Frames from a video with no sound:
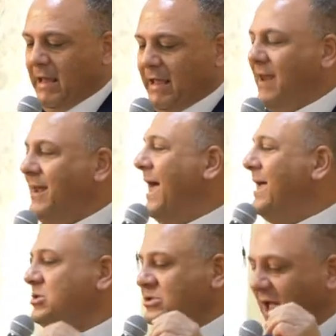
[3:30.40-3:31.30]
كان
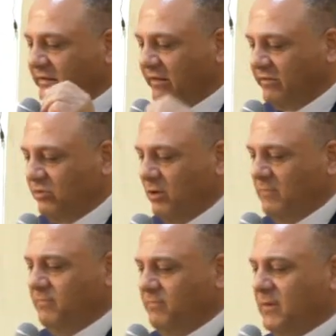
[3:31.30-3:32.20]
عايش تحت
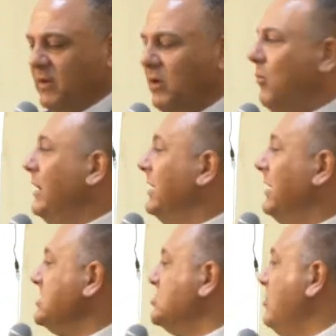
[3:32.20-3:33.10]
الظلم
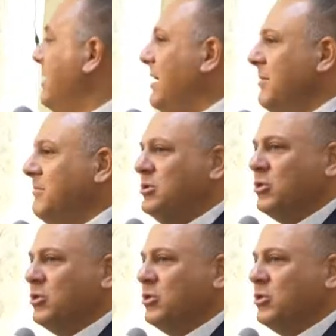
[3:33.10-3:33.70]
والقسوة من